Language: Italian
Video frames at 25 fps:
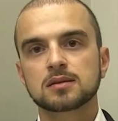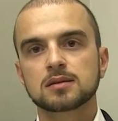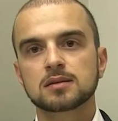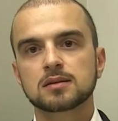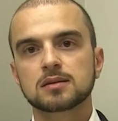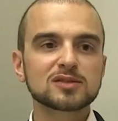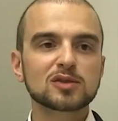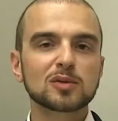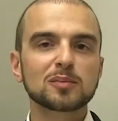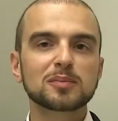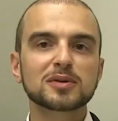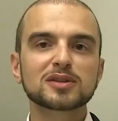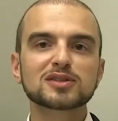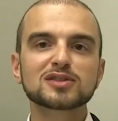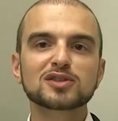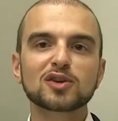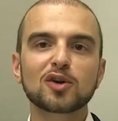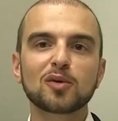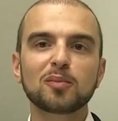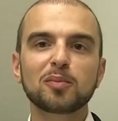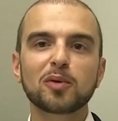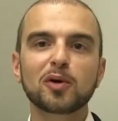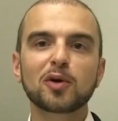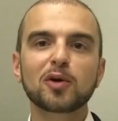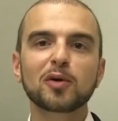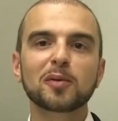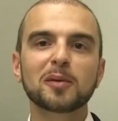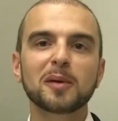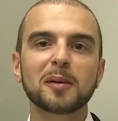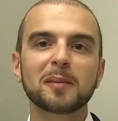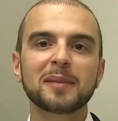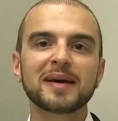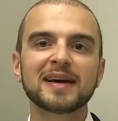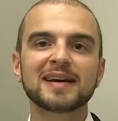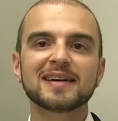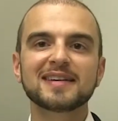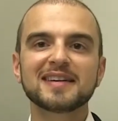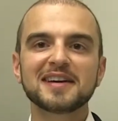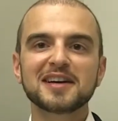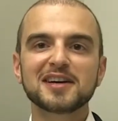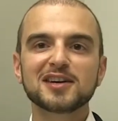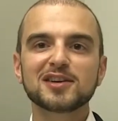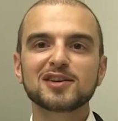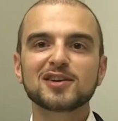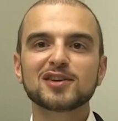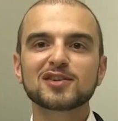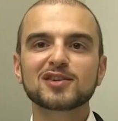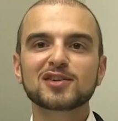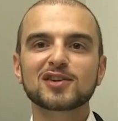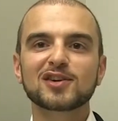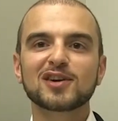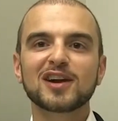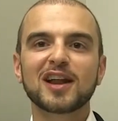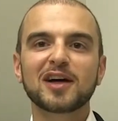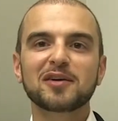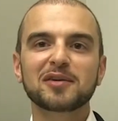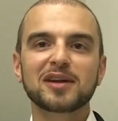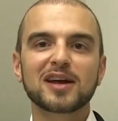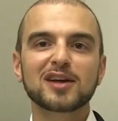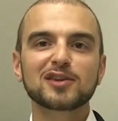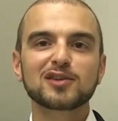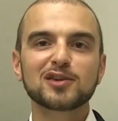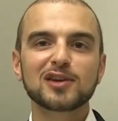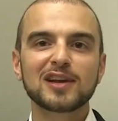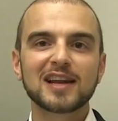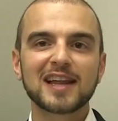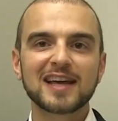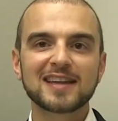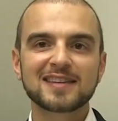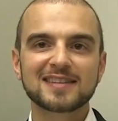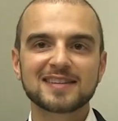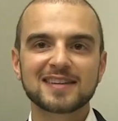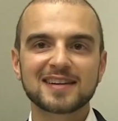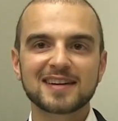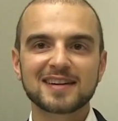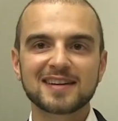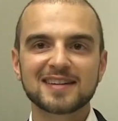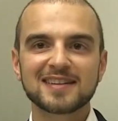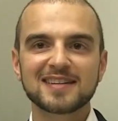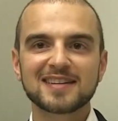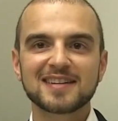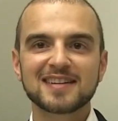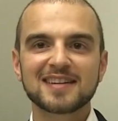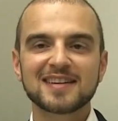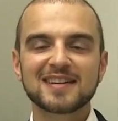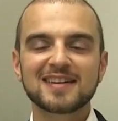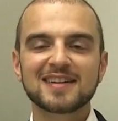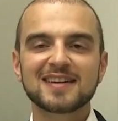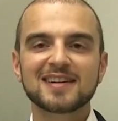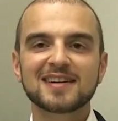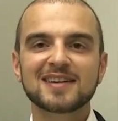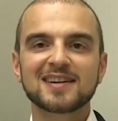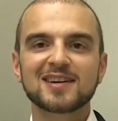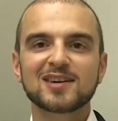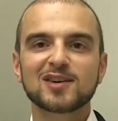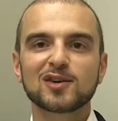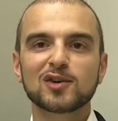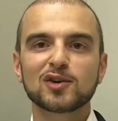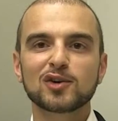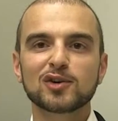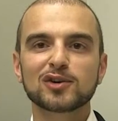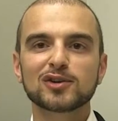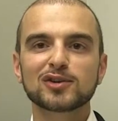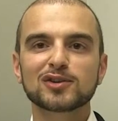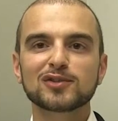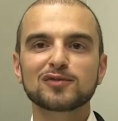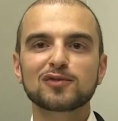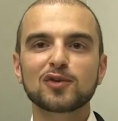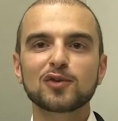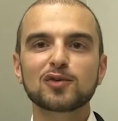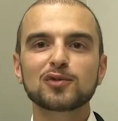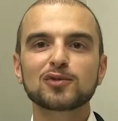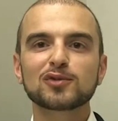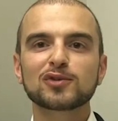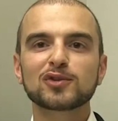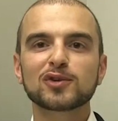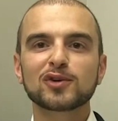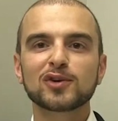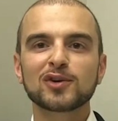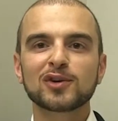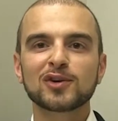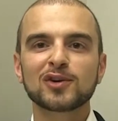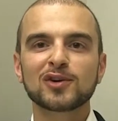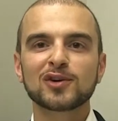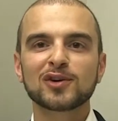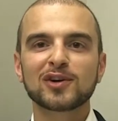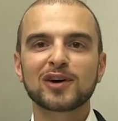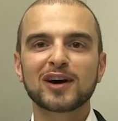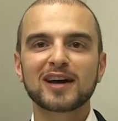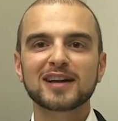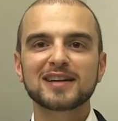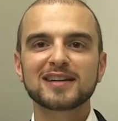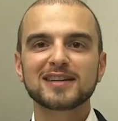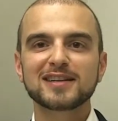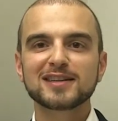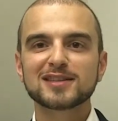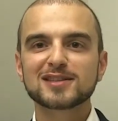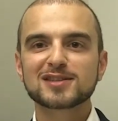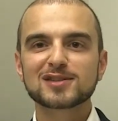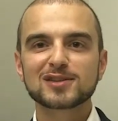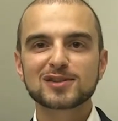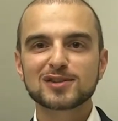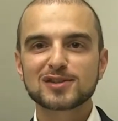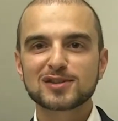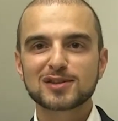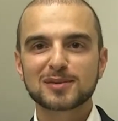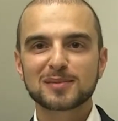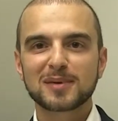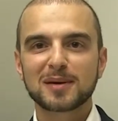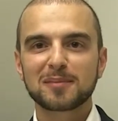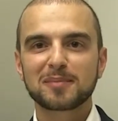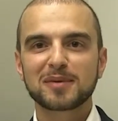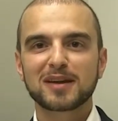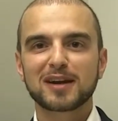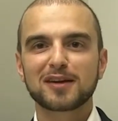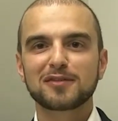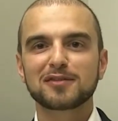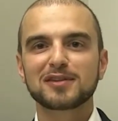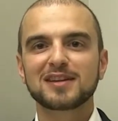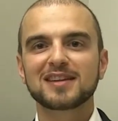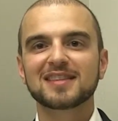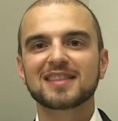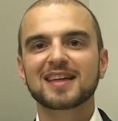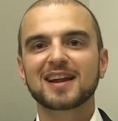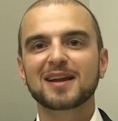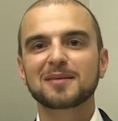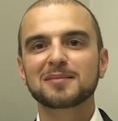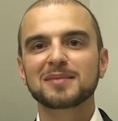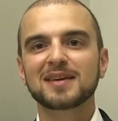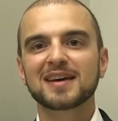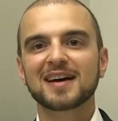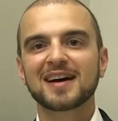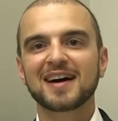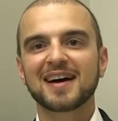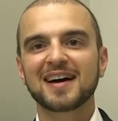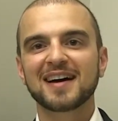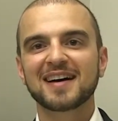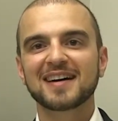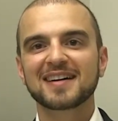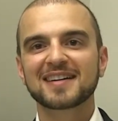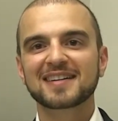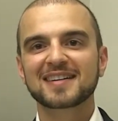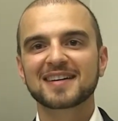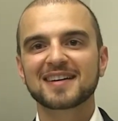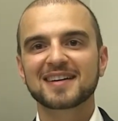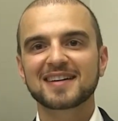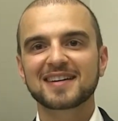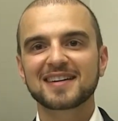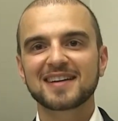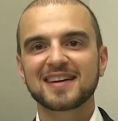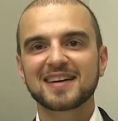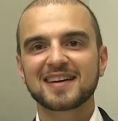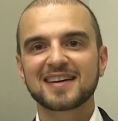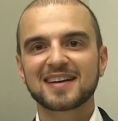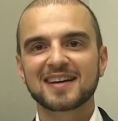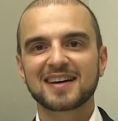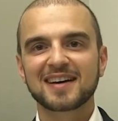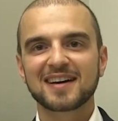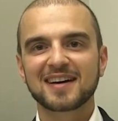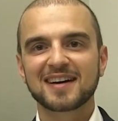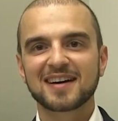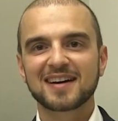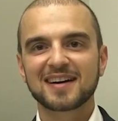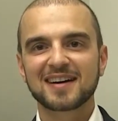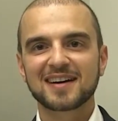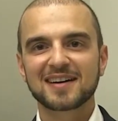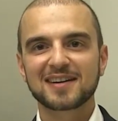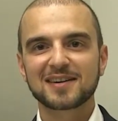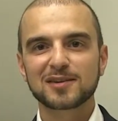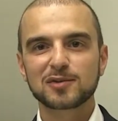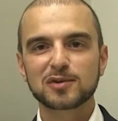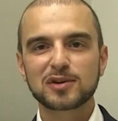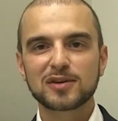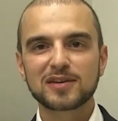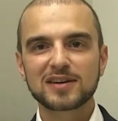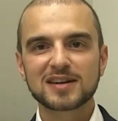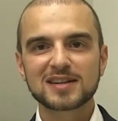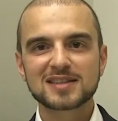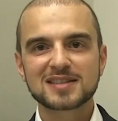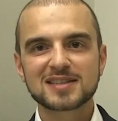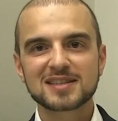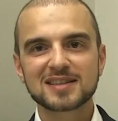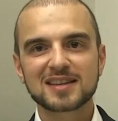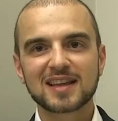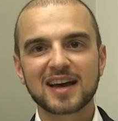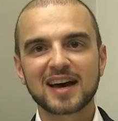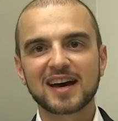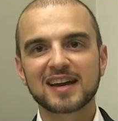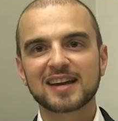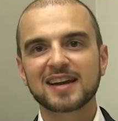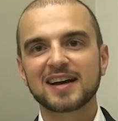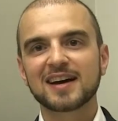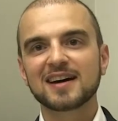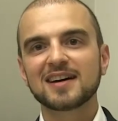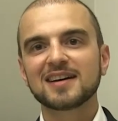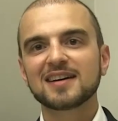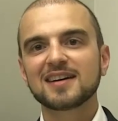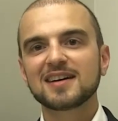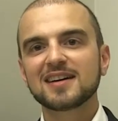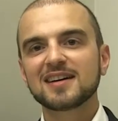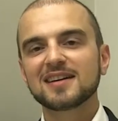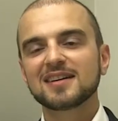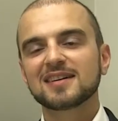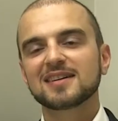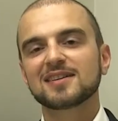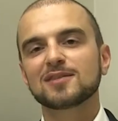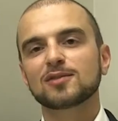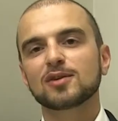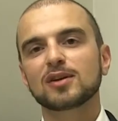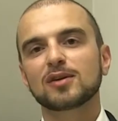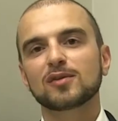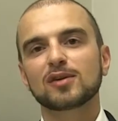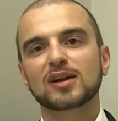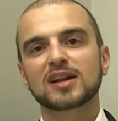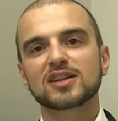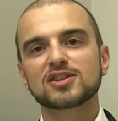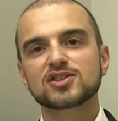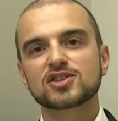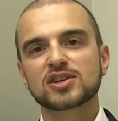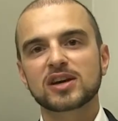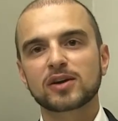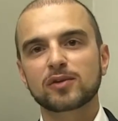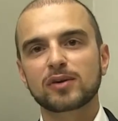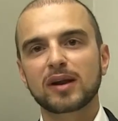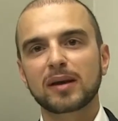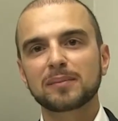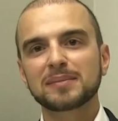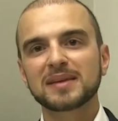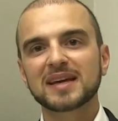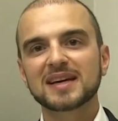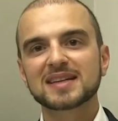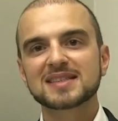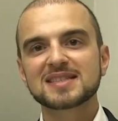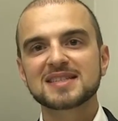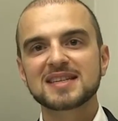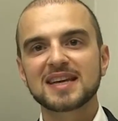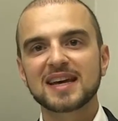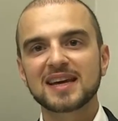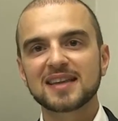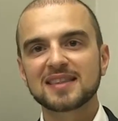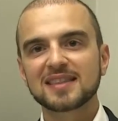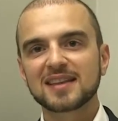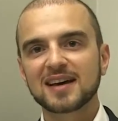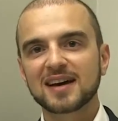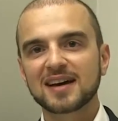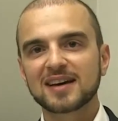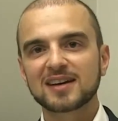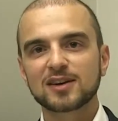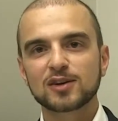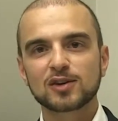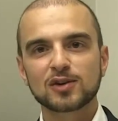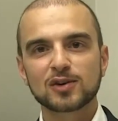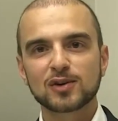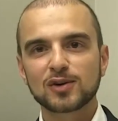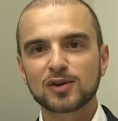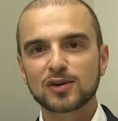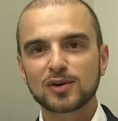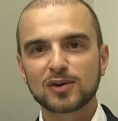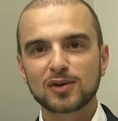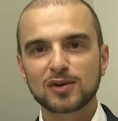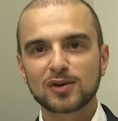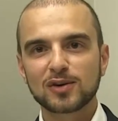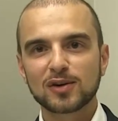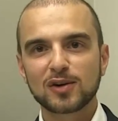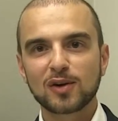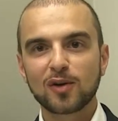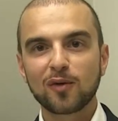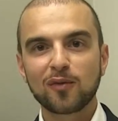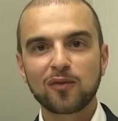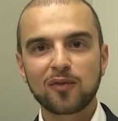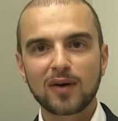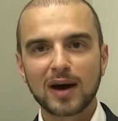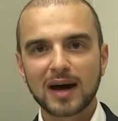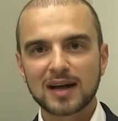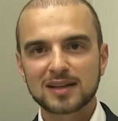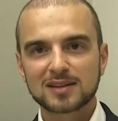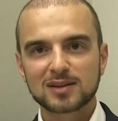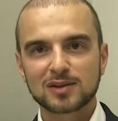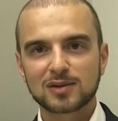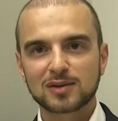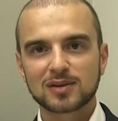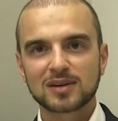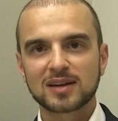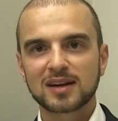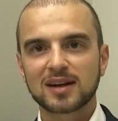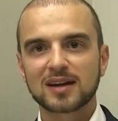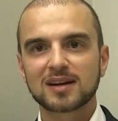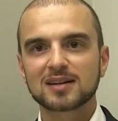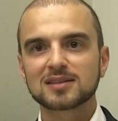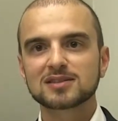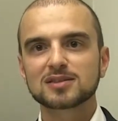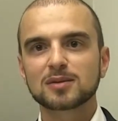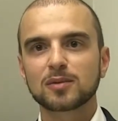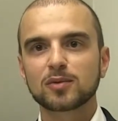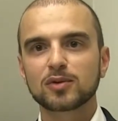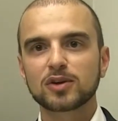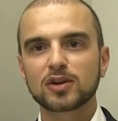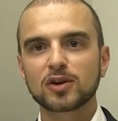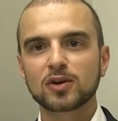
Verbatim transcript: Sono persone un po' come me, io sono laureato in lettere, eh, ho voluto all'inizio, insomma, appena finita la mia carriera universitaria, eh, volevo lanciare una mia azienda e, l'ho fatto, era insomma, un